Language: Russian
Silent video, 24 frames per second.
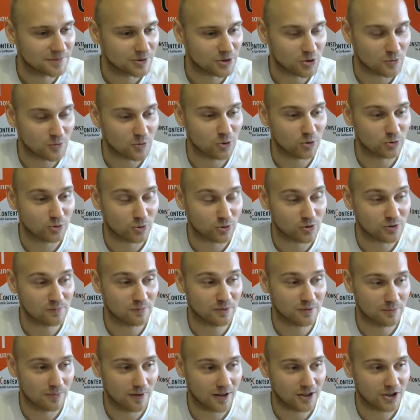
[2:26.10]
Причем конкурс
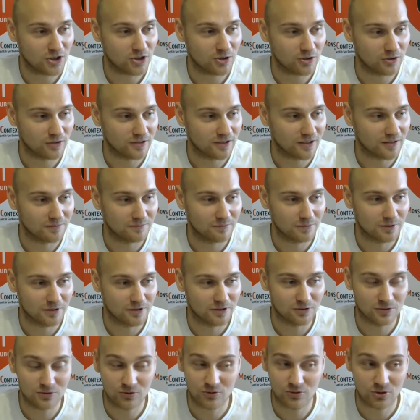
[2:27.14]
был большой, там
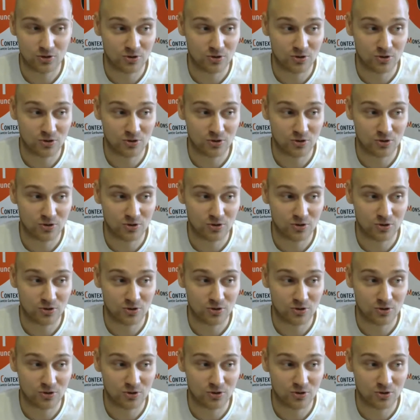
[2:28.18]
был